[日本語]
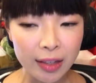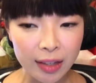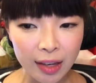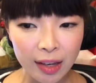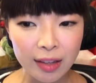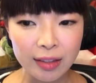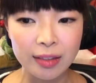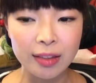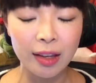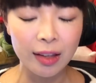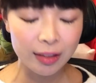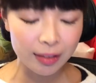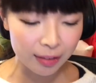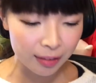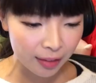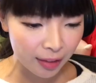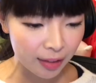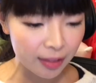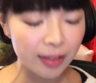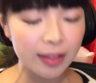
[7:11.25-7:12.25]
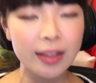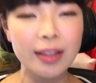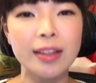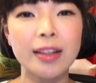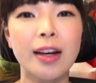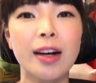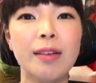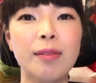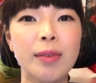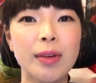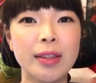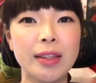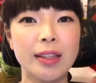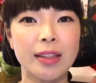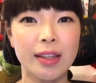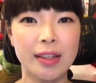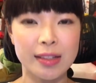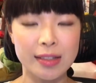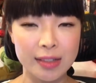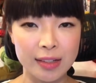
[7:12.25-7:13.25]
け徹底的に頑張って
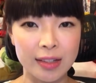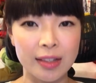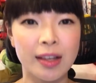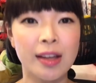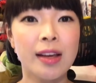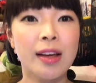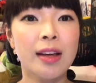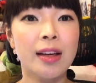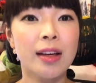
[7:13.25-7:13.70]
たし